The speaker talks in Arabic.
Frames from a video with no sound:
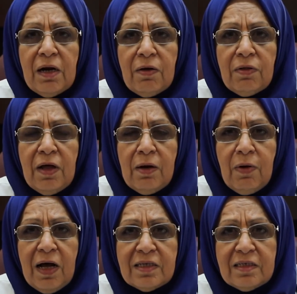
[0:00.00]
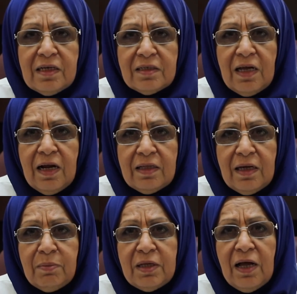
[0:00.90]
من الخضار وخاصة
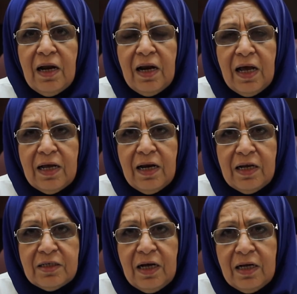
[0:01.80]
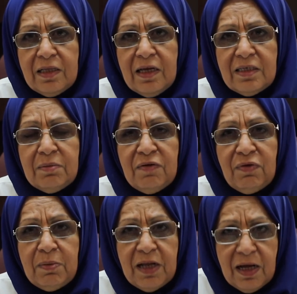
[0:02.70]
السلطة بدال أكل الأشياء الدسمة
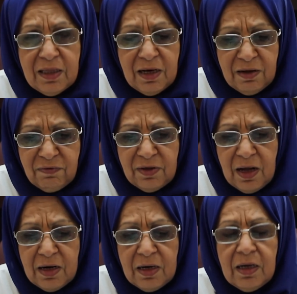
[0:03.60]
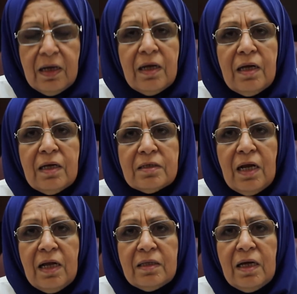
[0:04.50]
في بداية الإفطار
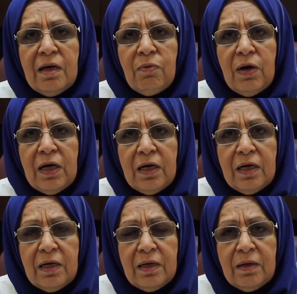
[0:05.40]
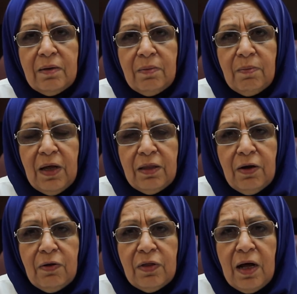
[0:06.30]
سلطة وبعض
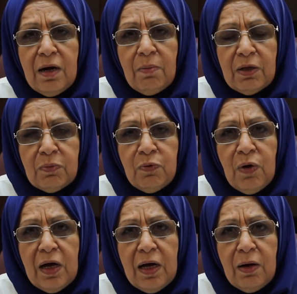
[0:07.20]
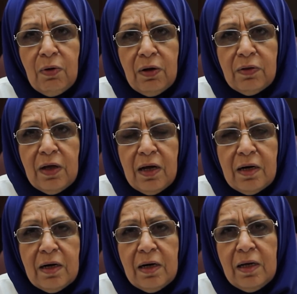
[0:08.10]
الخضار المطبوخة أو
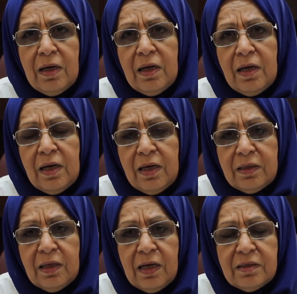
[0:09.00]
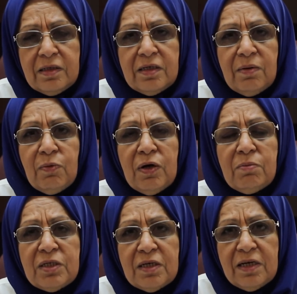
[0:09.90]
الخضار الطازجة
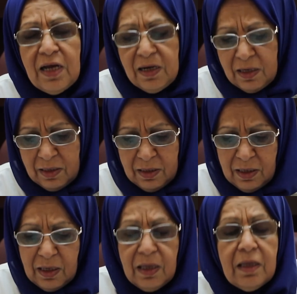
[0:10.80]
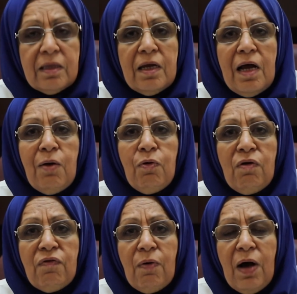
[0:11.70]
مهم جدا تناول
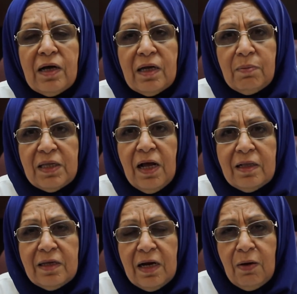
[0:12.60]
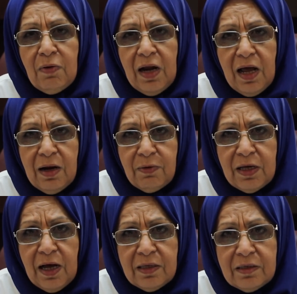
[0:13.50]
الفواكه بدال تناول
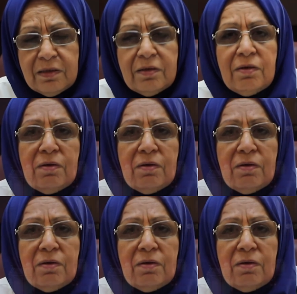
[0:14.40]
الحلويات